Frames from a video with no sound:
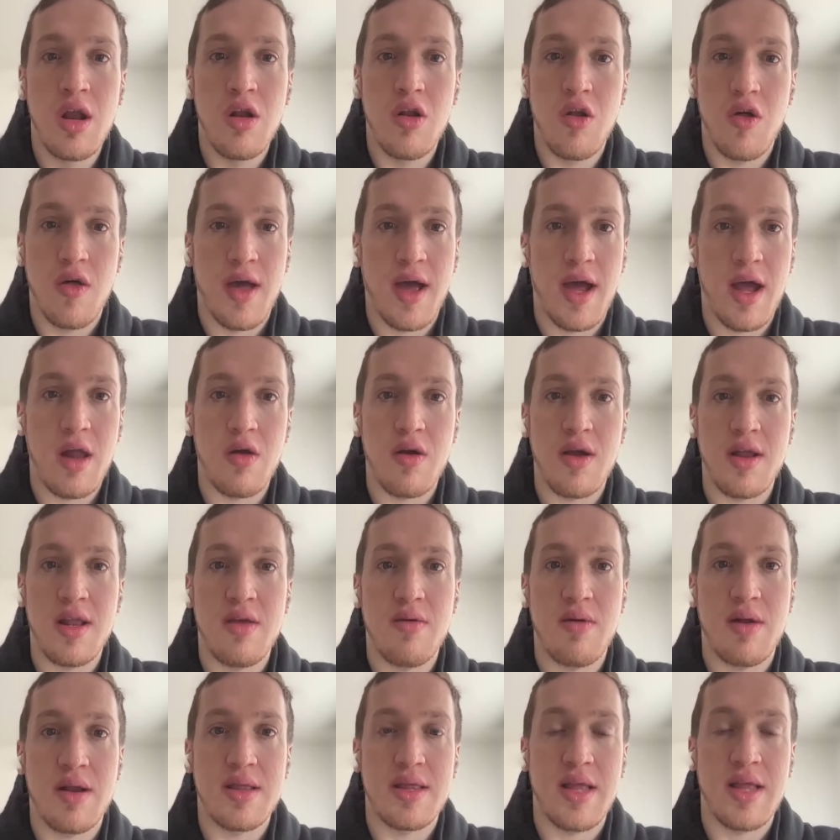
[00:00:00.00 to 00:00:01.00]
lo dejaron en
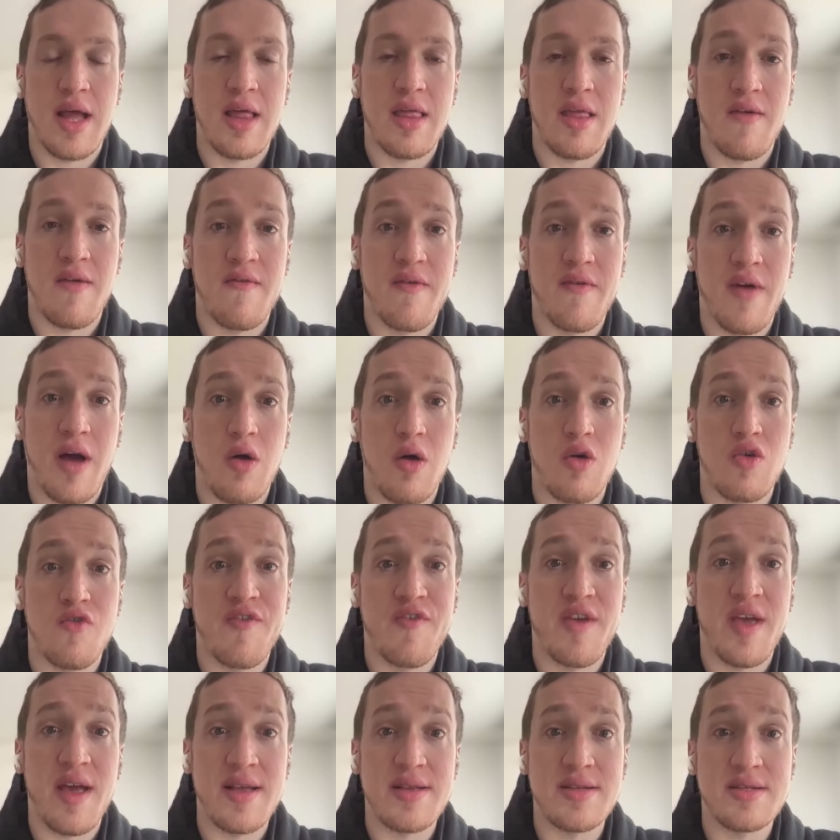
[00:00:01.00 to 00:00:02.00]
libertad bajo
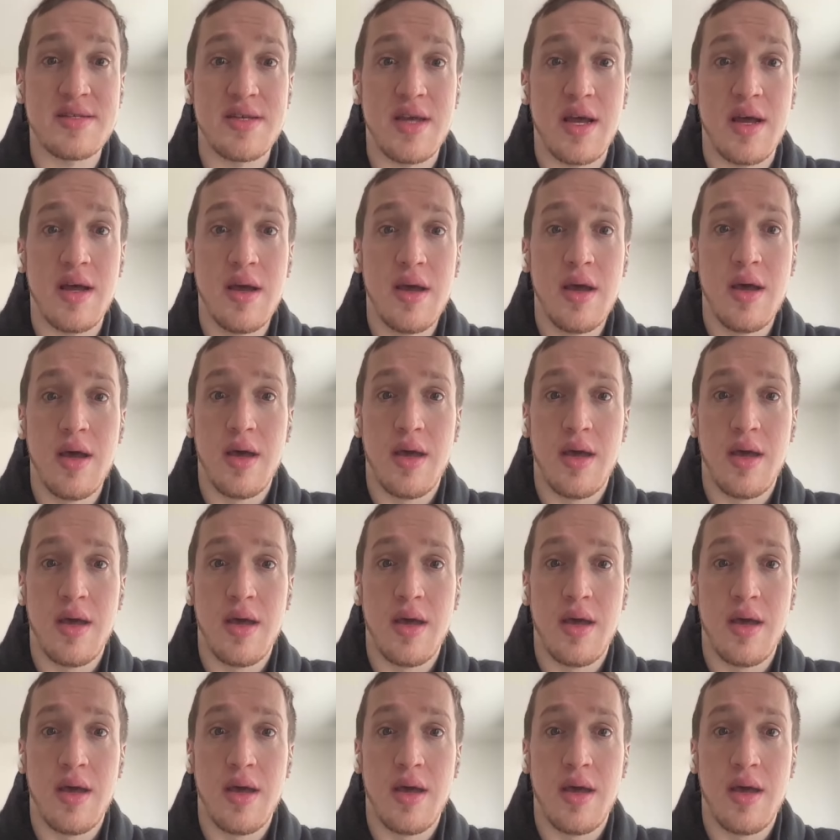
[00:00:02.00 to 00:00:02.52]
fianza